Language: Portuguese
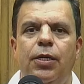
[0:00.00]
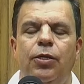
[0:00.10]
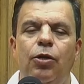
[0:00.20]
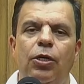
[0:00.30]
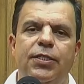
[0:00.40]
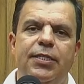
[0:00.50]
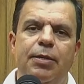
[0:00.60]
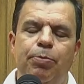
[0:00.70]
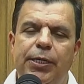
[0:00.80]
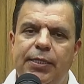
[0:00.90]
Nós
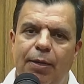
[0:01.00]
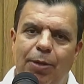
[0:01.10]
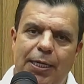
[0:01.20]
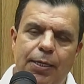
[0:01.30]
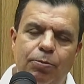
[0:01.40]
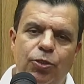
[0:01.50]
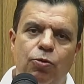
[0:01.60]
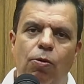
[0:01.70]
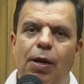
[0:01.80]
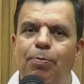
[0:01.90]
sempre trabalhamos
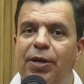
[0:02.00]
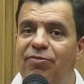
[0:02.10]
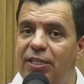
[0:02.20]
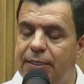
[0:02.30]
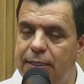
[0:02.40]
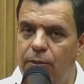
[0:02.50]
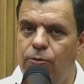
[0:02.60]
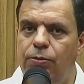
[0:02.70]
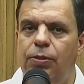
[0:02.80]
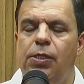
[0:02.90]
com a prevenção
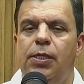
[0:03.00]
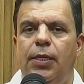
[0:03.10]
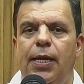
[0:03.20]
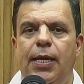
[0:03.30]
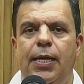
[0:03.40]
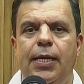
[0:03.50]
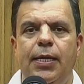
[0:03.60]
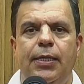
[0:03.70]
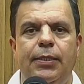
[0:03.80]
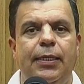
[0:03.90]

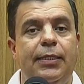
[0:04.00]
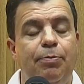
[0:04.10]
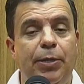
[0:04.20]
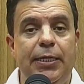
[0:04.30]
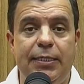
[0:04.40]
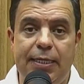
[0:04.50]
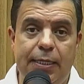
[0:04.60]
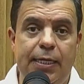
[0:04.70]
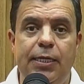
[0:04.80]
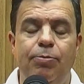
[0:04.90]
é, da dependência
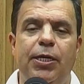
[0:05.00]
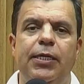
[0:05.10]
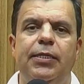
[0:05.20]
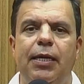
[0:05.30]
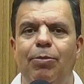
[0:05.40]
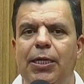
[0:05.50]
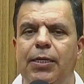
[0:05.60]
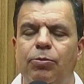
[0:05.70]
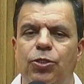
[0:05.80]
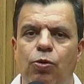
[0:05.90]
química e
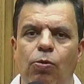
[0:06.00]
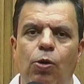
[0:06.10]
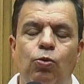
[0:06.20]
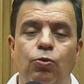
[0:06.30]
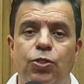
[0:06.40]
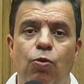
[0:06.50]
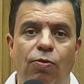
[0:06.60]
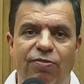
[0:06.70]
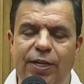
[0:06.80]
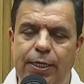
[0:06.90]
trabalhamos com alguns
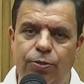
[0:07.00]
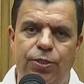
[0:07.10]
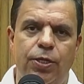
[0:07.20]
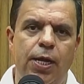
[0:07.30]
convênios